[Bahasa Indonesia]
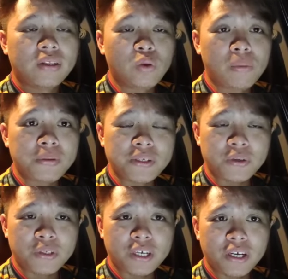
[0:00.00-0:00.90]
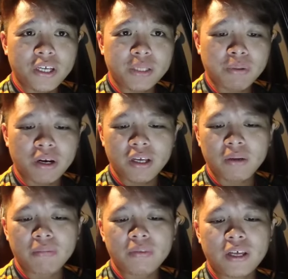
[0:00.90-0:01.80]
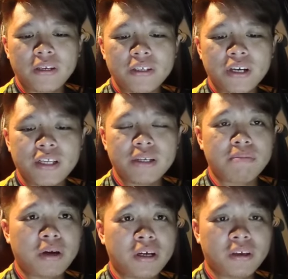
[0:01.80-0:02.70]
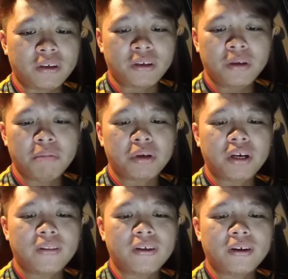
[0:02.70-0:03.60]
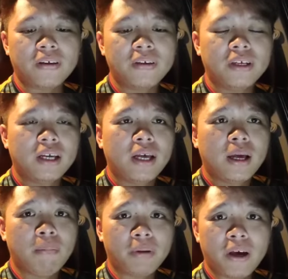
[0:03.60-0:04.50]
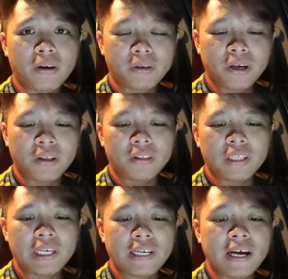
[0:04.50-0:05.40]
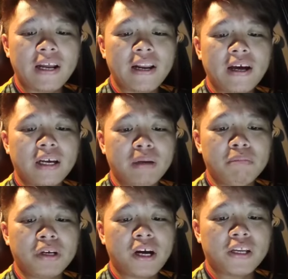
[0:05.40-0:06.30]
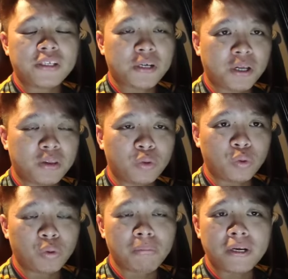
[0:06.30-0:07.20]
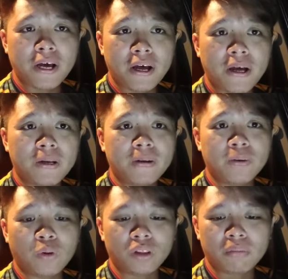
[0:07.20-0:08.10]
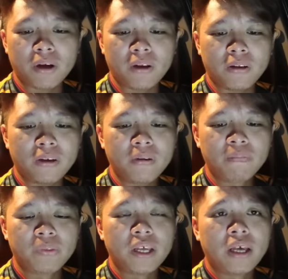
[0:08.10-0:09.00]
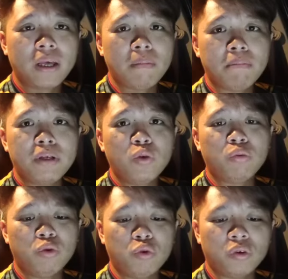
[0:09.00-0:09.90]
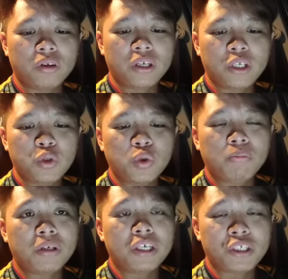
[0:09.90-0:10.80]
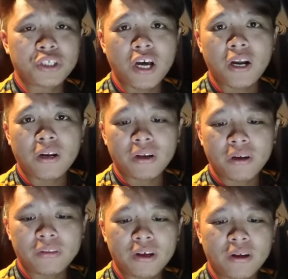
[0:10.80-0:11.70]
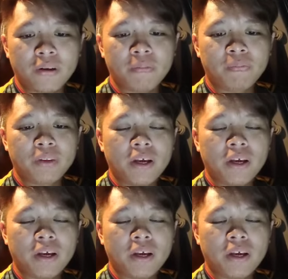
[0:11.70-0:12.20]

Ketua Jaya SPRM, Tan Sri Azam Baki, berkata, pihaknya tidak lagi berhasrat untuk menahan Dr. Mahathir berhubung isu pengistiharan harta.